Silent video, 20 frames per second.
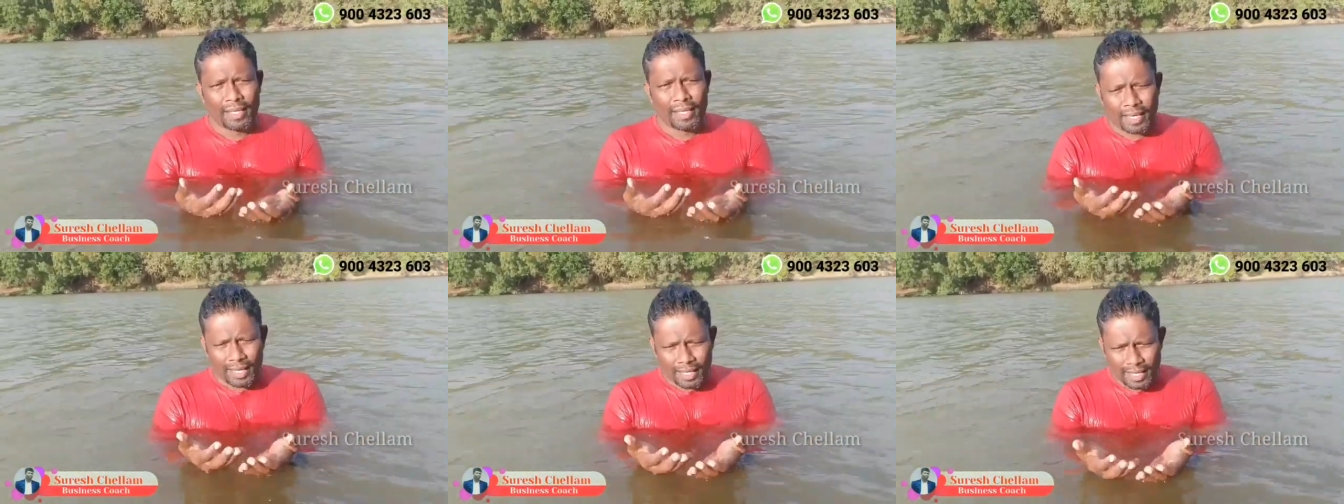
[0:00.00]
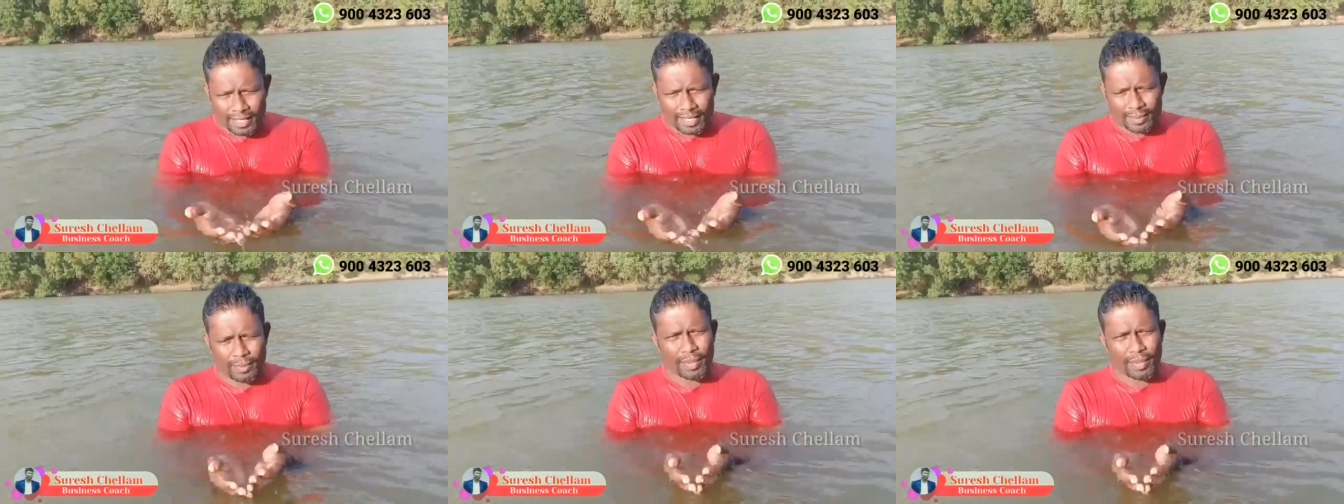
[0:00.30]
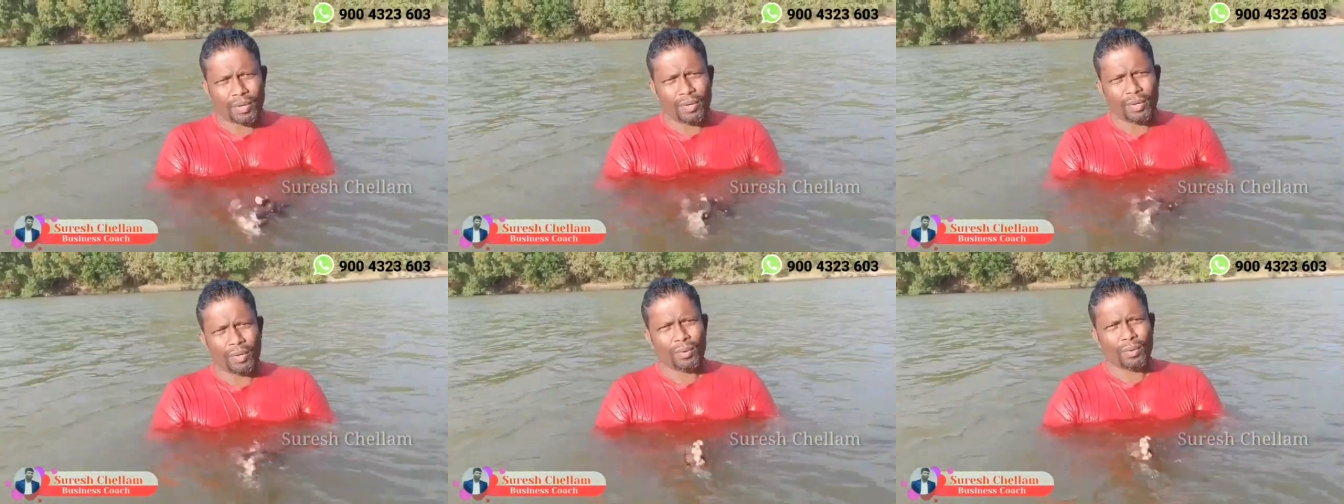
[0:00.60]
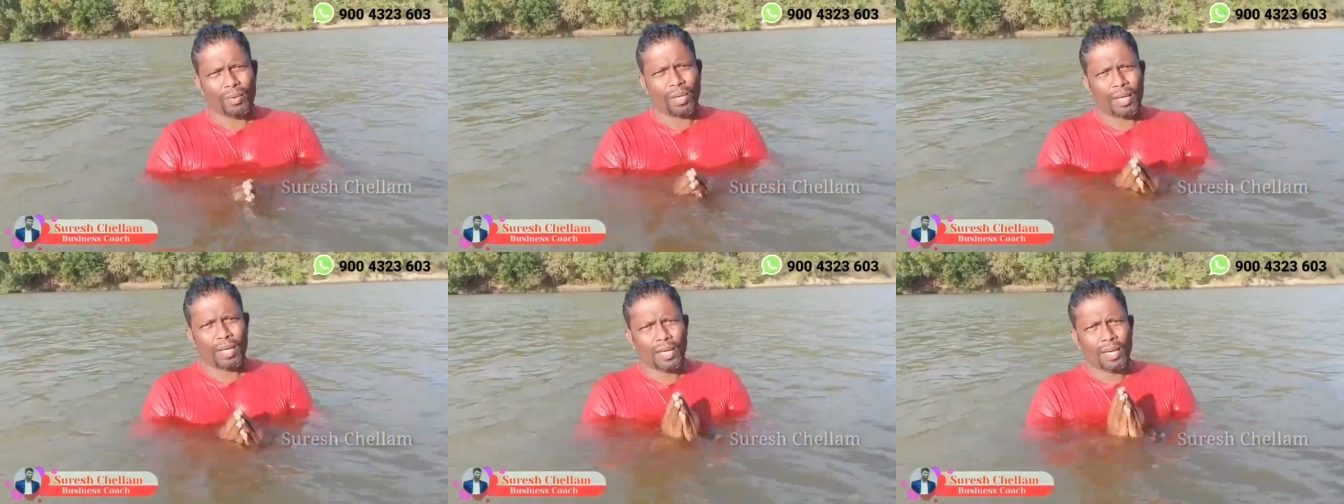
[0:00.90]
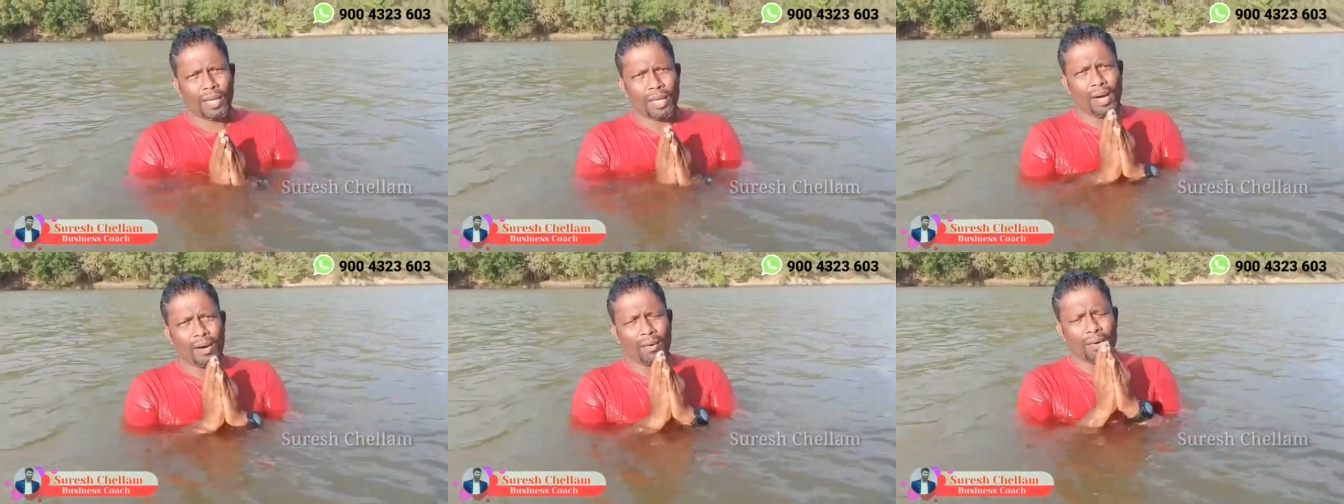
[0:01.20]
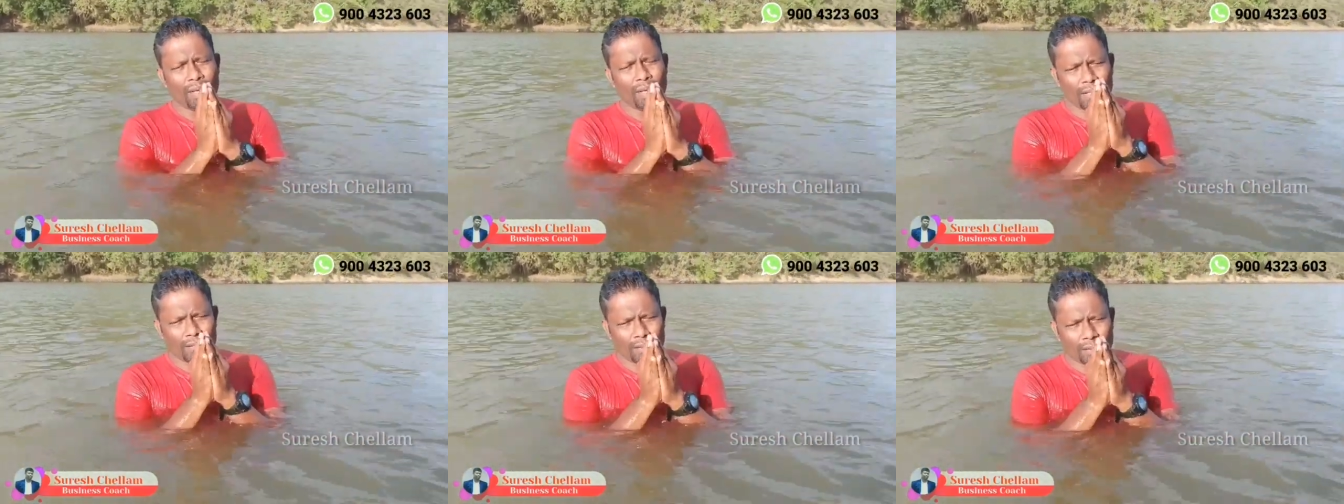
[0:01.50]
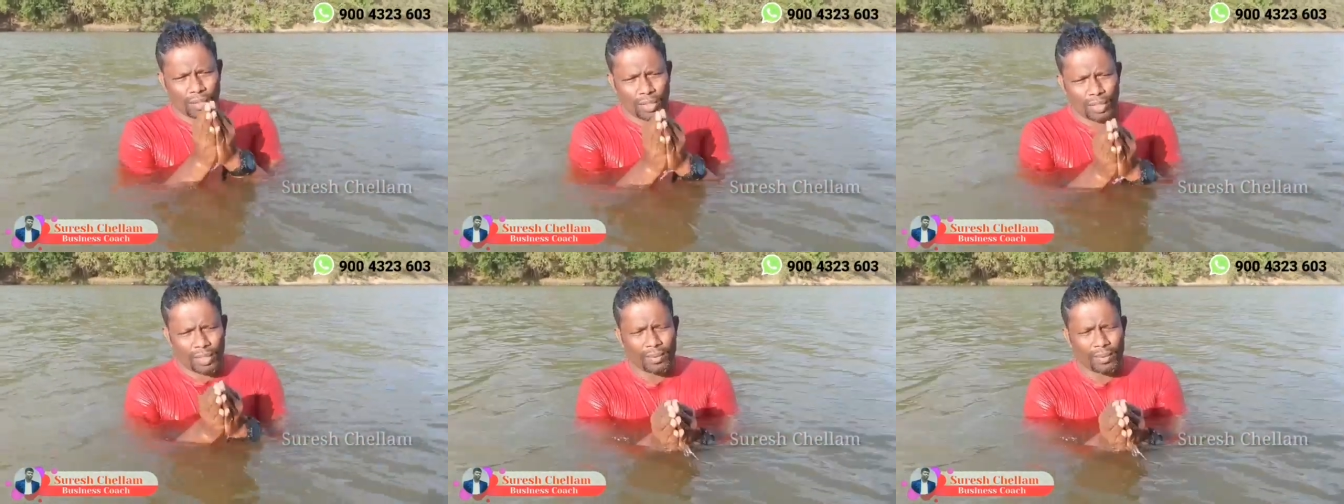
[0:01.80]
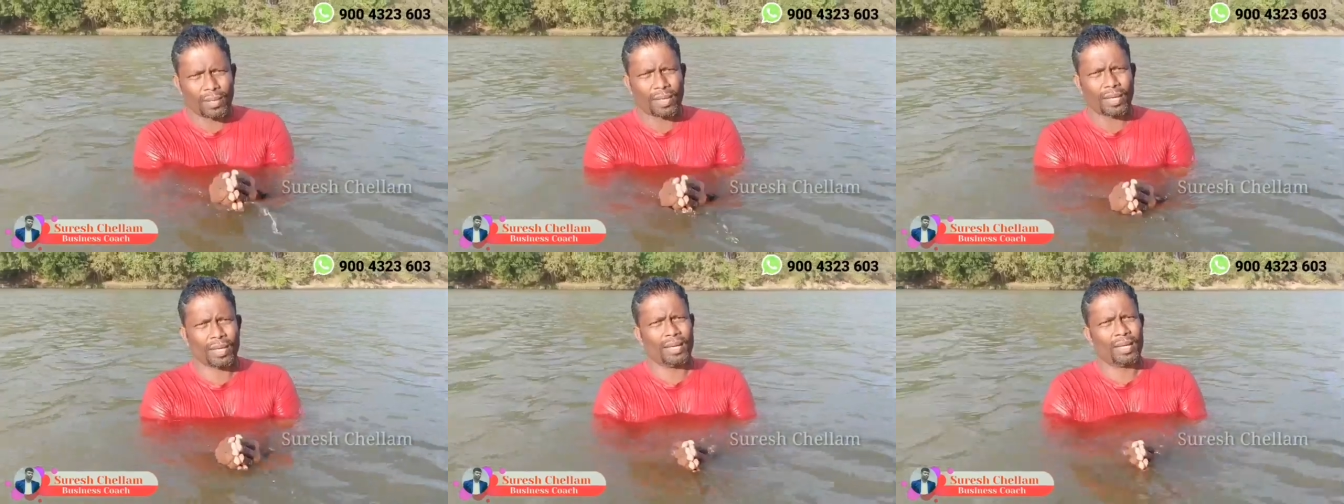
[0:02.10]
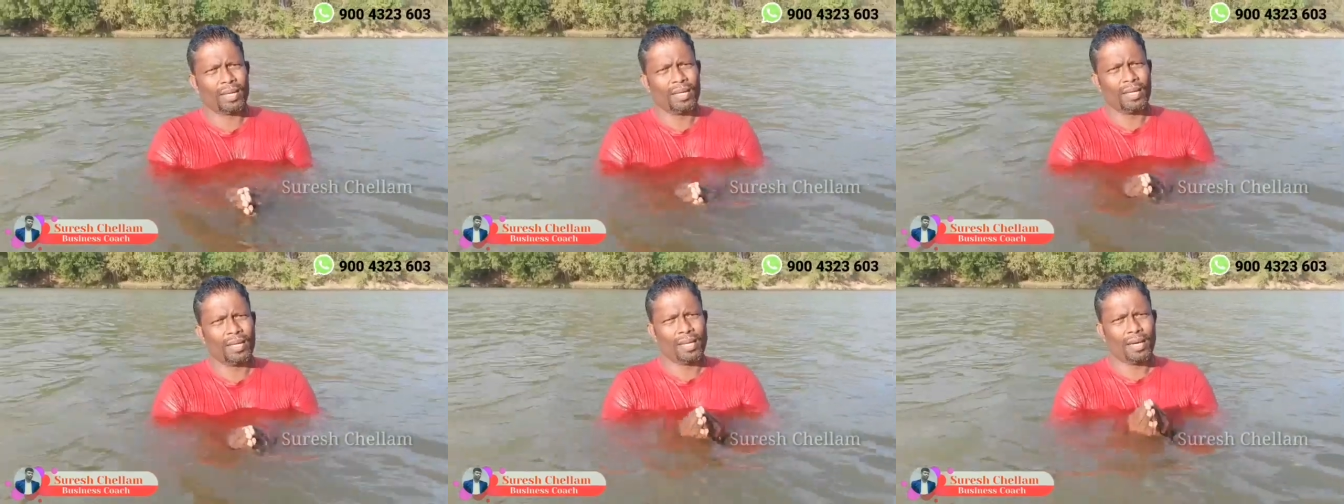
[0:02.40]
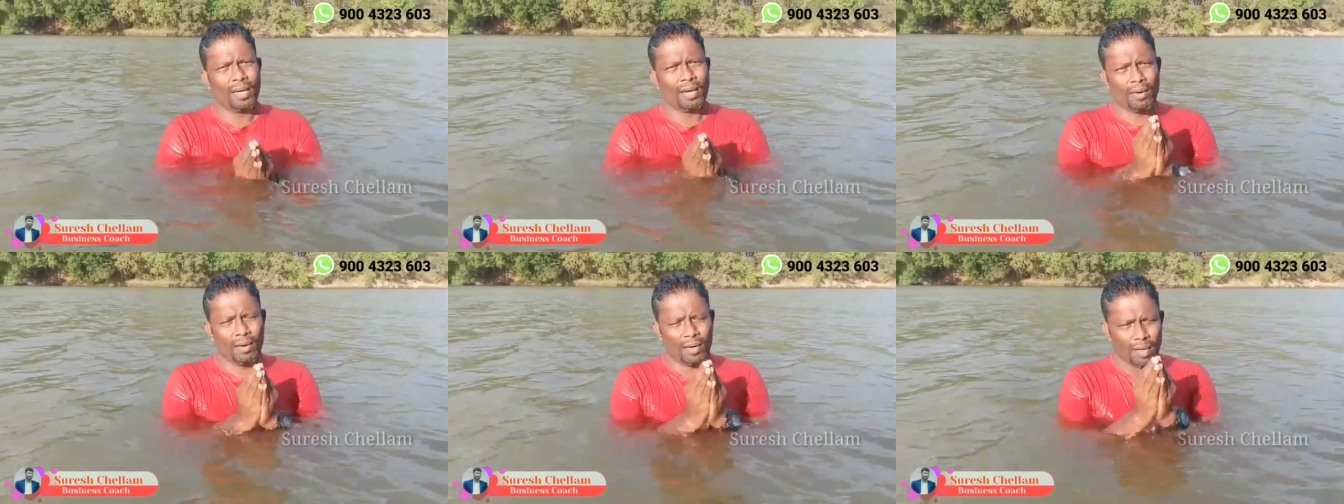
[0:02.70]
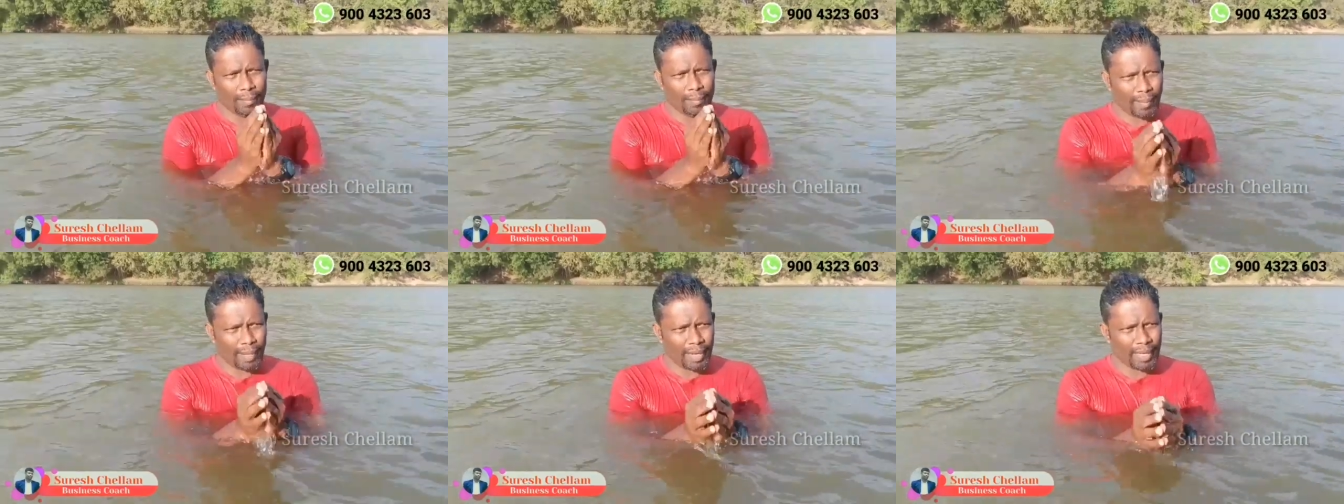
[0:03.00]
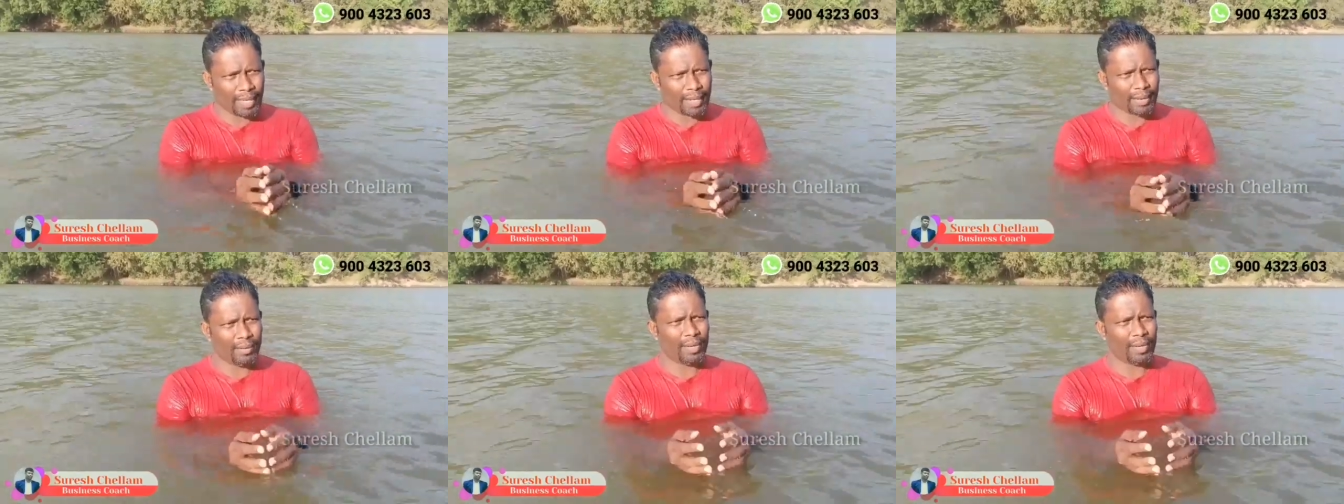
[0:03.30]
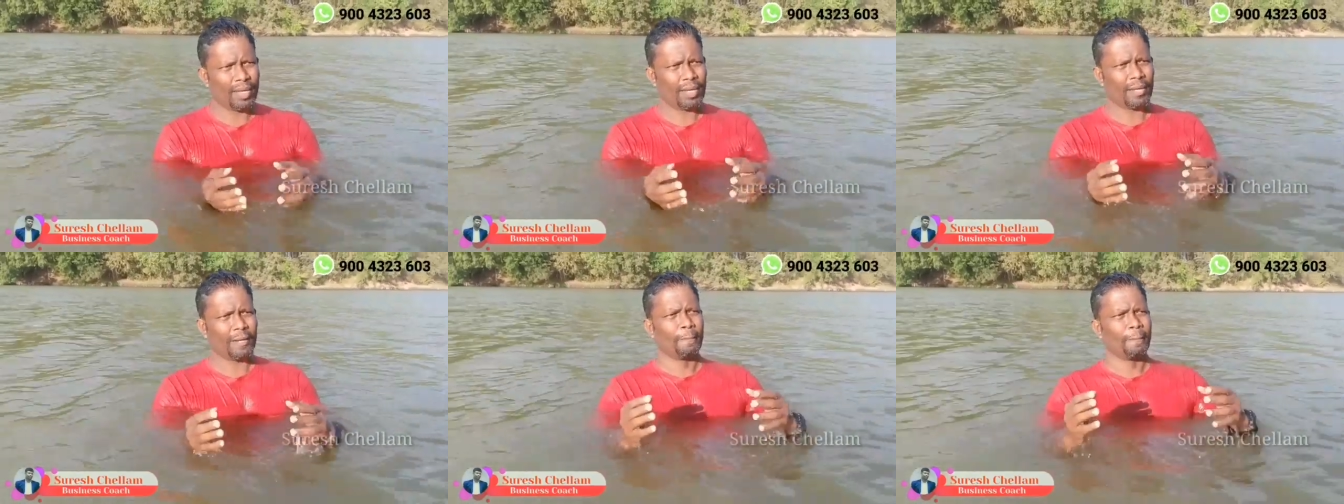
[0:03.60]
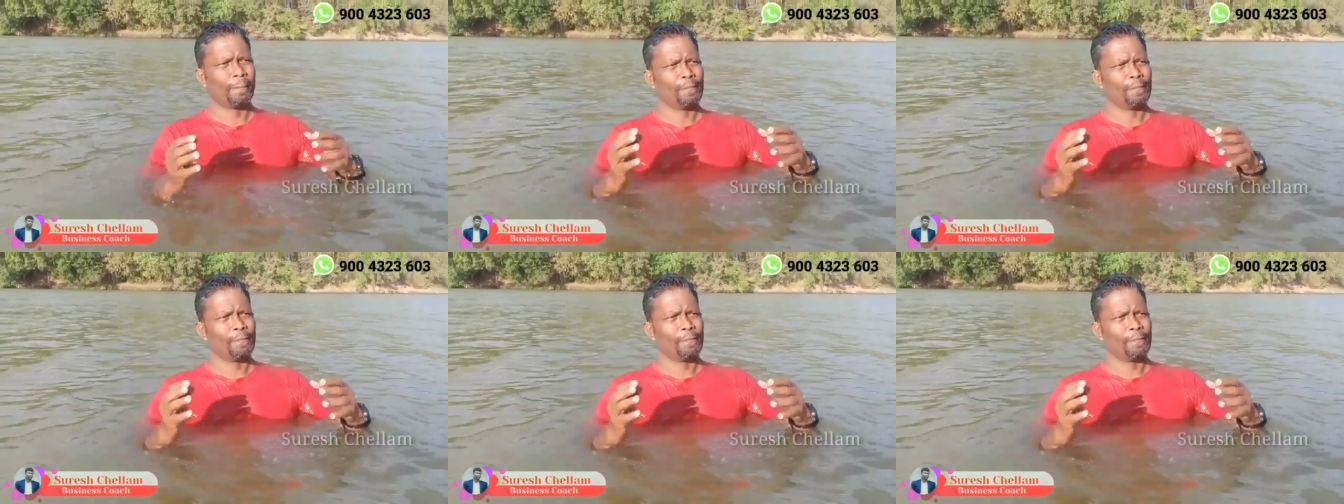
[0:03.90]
யார் கஷ்டப்படுறதோ அவங்களுக்கு கொடுங்க அவங்களுக்கு சொல்லி கொடுங்க அவங்களுக்கு பழகி கொடுங்க